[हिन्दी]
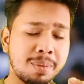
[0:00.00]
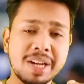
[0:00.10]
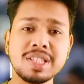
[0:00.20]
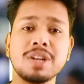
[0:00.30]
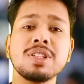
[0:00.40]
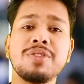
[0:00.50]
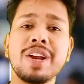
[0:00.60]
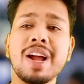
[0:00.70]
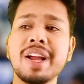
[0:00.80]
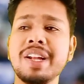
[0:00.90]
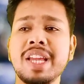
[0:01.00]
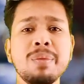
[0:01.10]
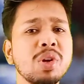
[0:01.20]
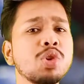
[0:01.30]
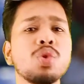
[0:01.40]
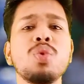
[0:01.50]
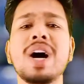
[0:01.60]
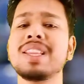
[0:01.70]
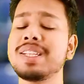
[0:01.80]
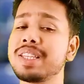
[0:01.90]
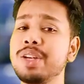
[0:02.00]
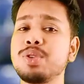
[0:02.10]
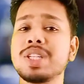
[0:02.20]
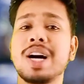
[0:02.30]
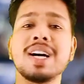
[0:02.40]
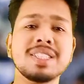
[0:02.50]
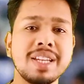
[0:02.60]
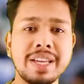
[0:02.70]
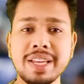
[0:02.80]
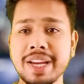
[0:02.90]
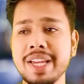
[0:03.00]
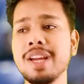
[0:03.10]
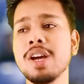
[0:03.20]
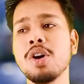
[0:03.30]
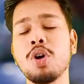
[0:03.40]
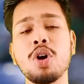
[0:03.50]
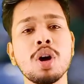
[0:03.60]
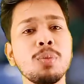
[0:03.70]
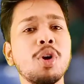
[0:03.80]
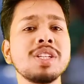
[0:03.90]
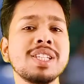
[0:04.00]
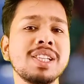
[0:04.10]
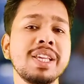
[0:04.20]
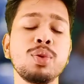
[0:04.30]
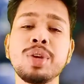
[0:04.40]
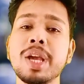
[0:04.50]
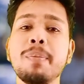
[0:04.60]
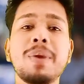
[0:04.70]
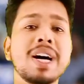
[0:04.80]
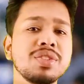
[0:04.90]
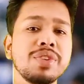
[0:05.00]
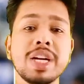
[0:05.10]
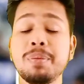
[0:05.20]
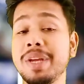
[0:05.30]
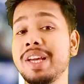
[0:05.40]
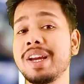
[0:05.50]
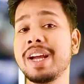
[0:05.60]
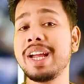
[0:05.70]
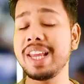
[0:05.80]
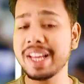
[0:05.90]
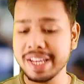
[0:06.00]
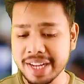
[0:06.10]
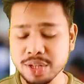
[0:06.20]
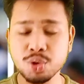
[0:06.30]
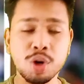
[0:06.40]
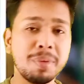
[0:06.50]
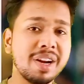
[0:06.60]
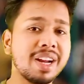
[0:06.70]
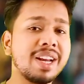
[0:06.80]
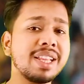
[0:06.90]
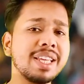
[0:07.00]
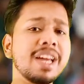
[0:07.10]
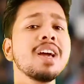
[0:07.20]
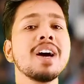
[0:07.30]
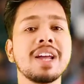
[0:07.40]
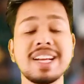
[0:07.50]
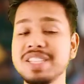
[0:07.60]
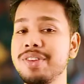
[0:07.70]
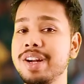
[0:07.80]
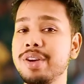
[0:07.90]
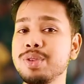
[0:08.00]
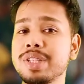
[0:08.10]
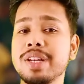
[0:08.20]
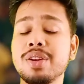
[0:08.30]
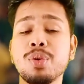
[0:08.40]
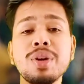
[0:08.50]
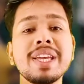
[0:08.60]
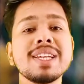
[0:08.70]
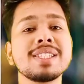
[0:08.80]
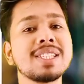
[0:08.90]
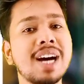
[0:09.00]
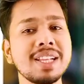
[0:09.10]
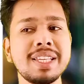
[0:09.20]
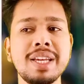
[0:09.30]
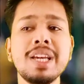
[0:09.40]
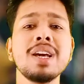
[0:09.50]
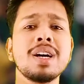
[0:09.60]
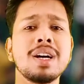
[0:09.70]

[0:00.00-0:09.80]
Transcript: हमारी साउथ अफ्रीका की टीम की शुरुआत इतनी कुछ खास नहीं रही और बहुत जल्दी उनके पाँच विकेट भी गिर गए लेकिन एक छोर पर खड़े थे राशि वेंडूसन उनके साथ ही